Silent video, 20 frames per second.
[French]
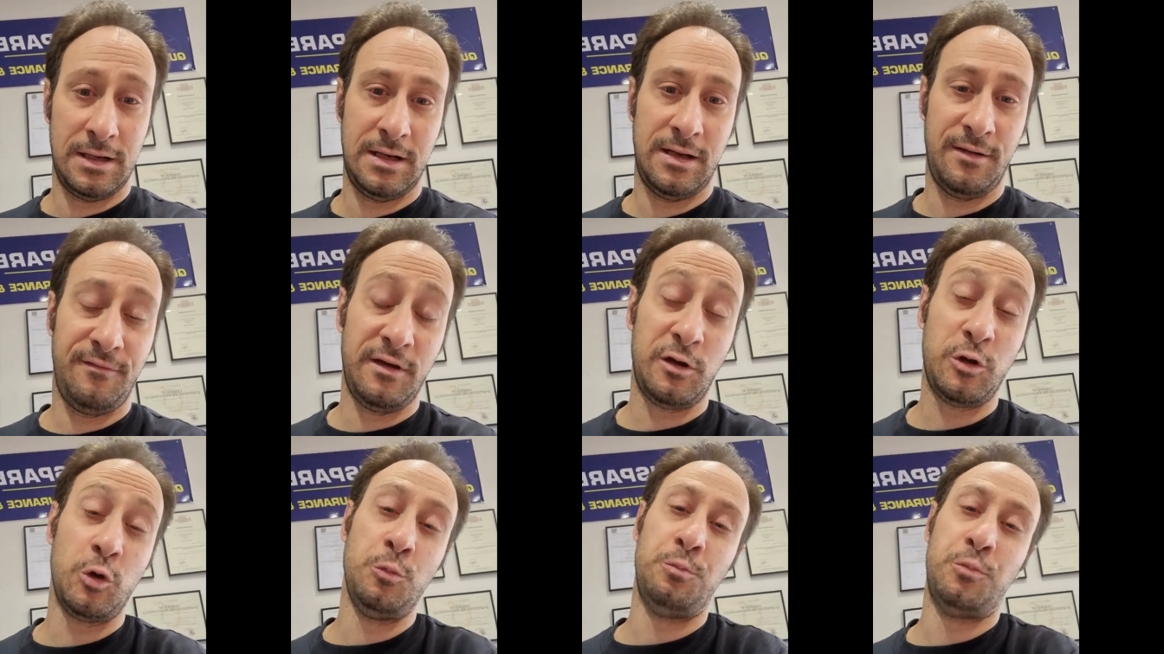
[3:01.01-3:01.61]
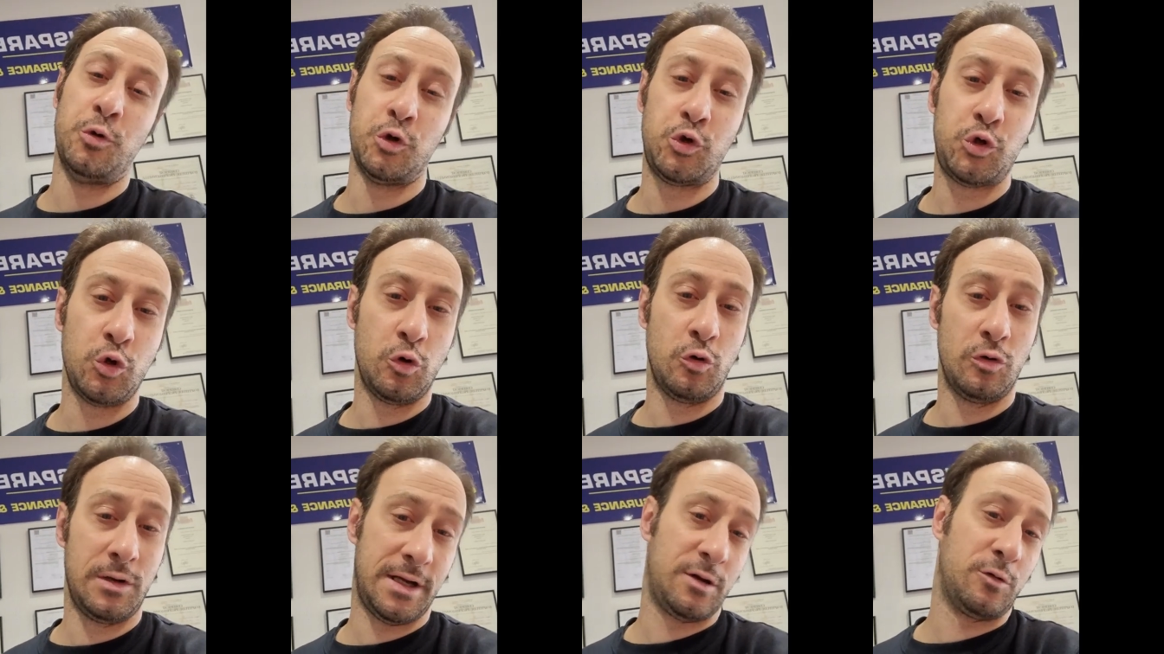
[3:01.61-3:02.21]
Les véhicules
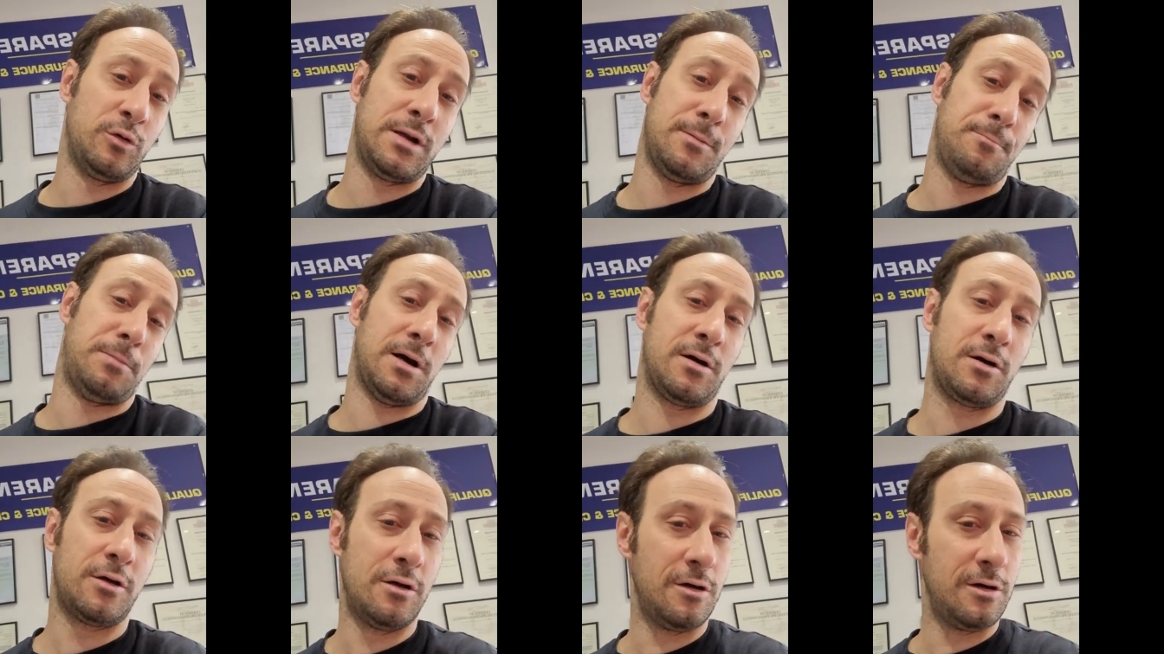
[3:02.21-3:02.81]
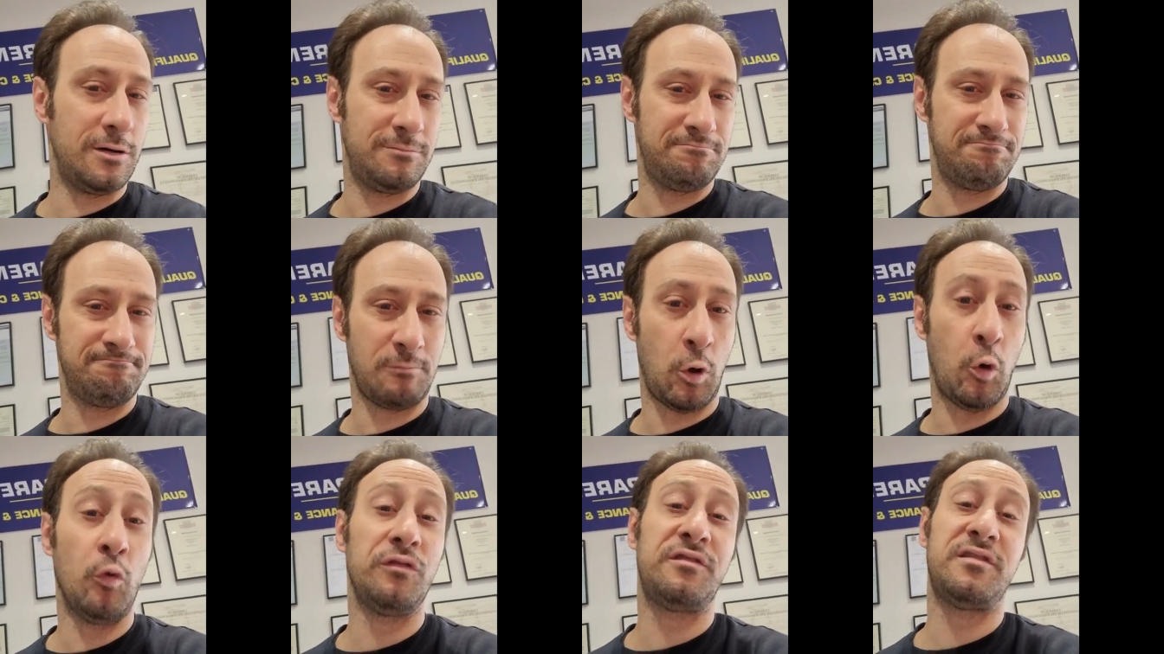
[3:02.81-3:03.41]
Peugeot, on les connaît par cœur.
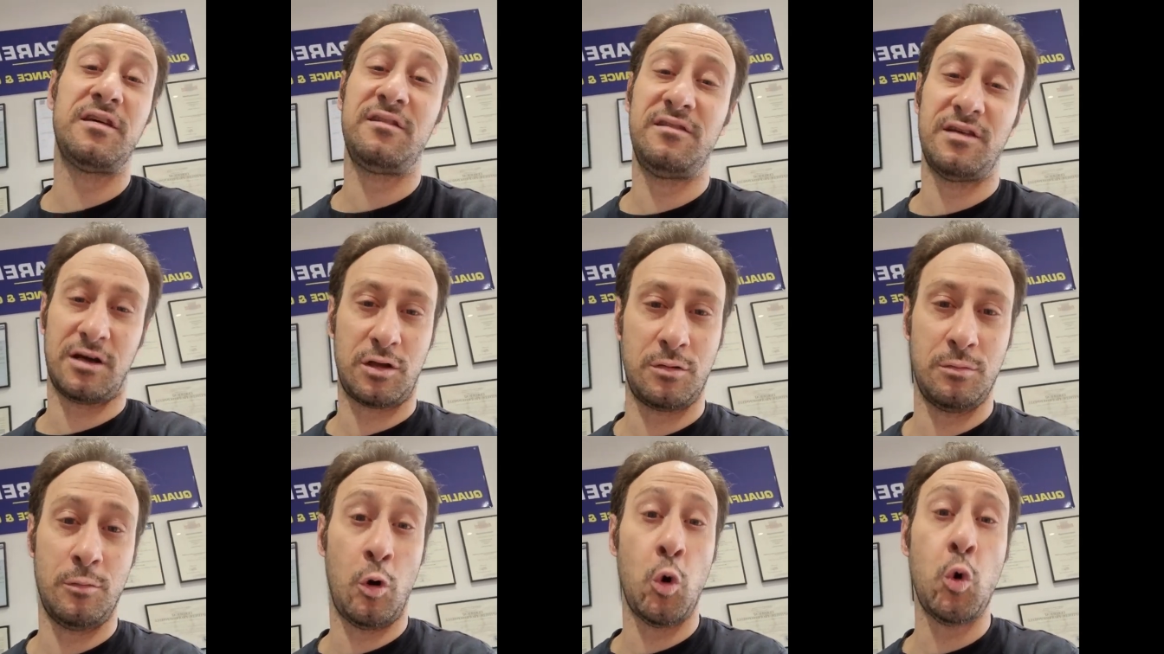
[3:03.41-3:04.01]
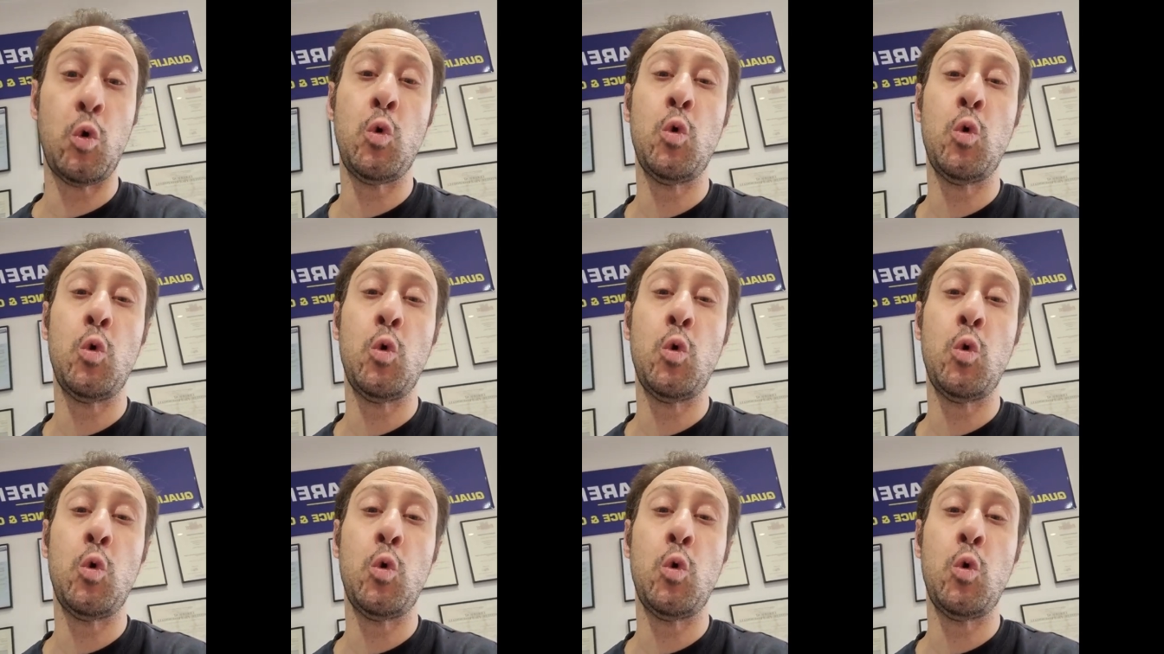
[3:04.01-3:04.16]
On sait exactement